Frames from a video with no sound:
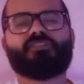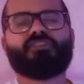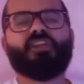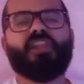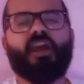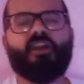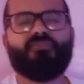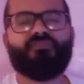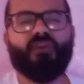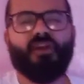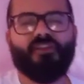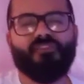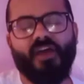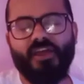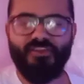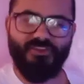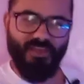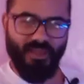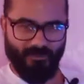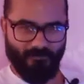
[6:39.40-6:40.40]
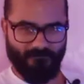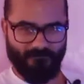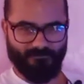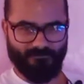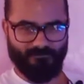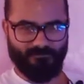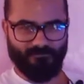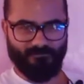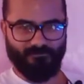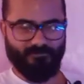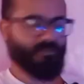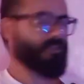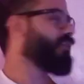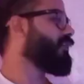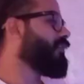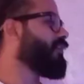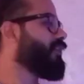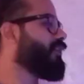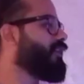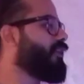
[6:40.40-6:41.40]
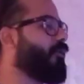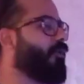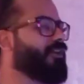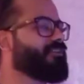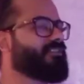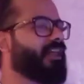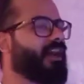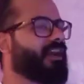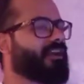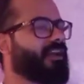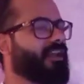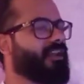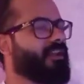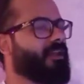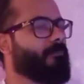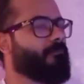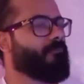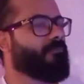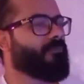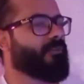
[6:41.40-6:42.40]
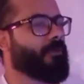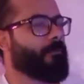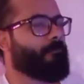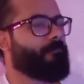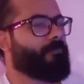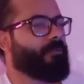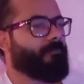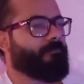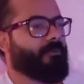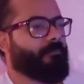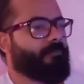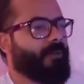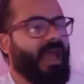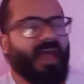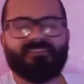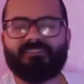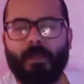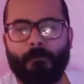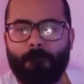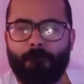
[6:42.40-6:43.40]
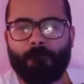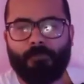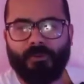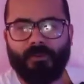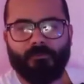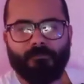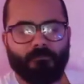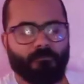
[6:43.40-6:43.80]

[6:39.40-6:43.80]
هشيلك في عينيا لو انت هتكلمني ب... ب... بادب